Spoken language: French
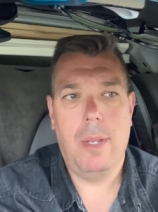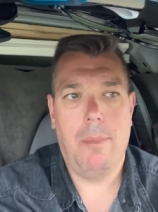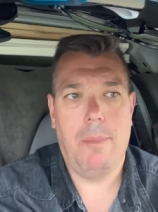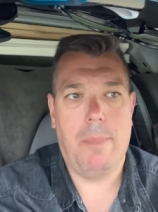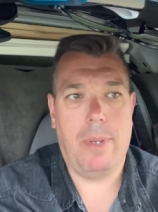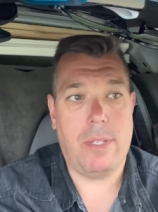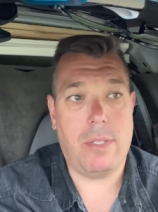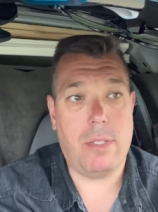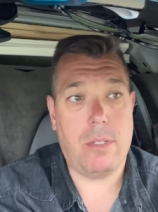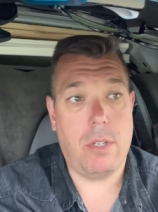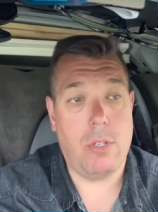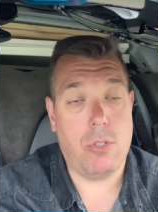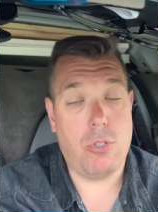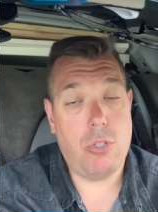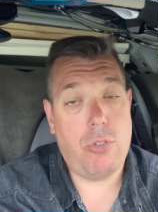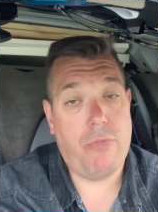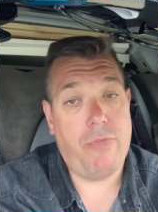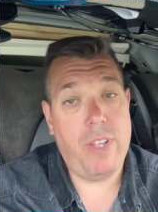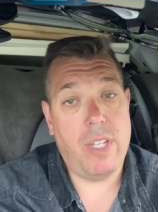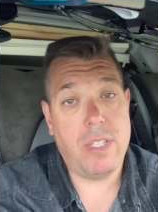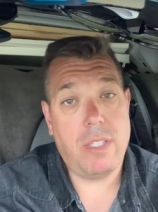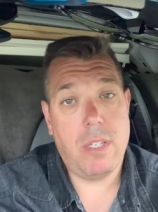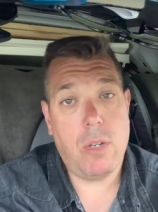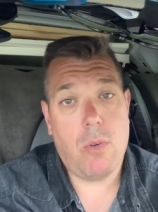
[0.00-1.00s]
parce que tu te
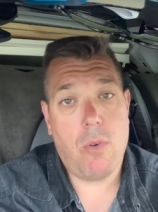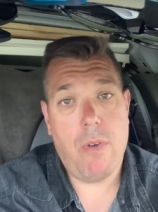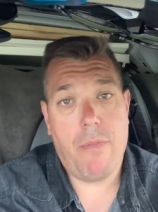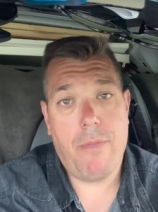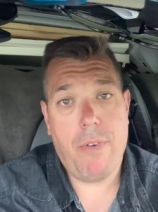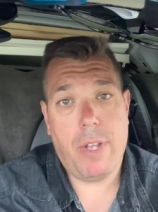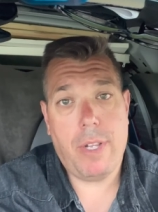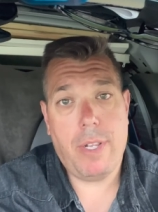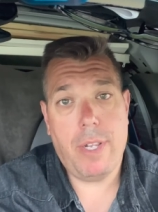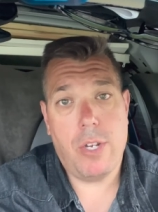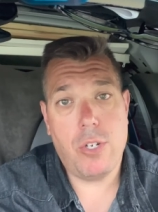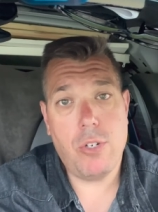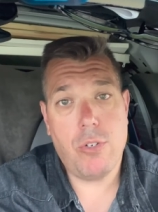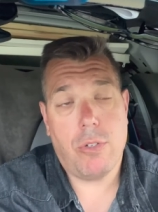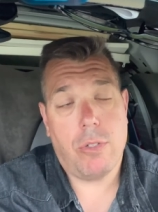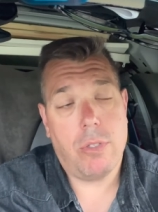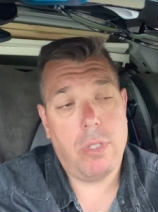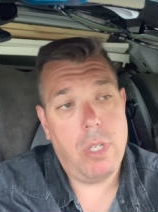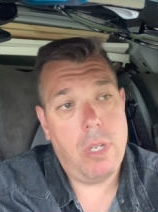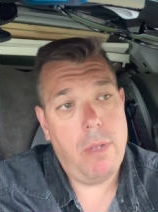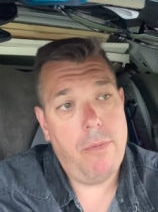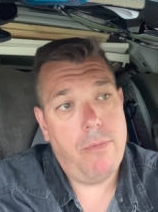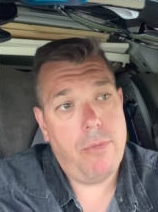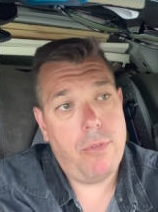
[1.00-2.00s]
fais dire quoi faire toute la
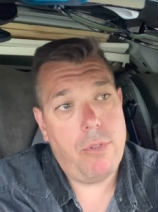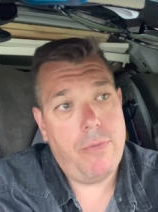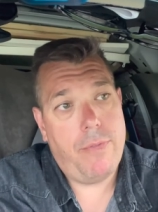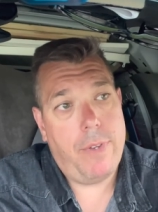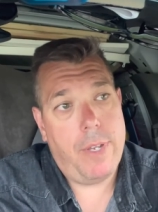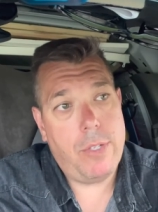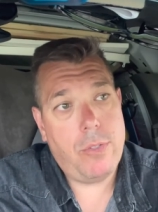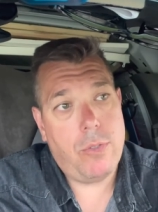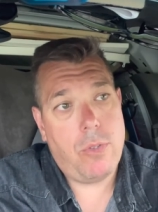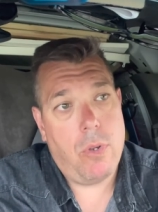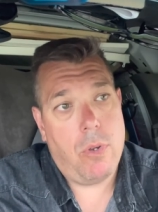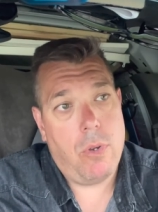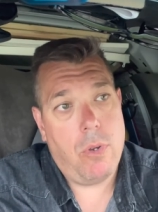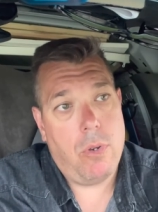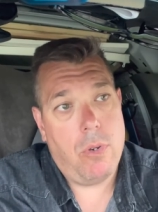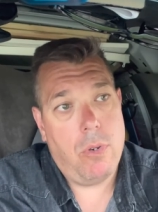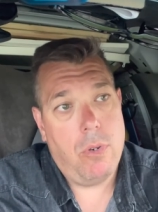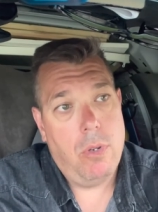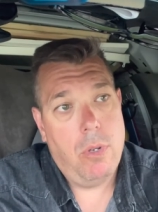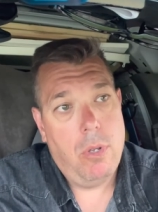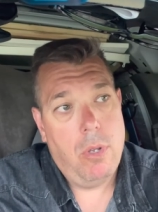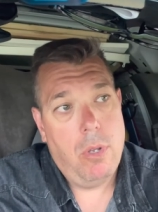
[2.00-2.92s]
journée, il faut que tu fasses ton...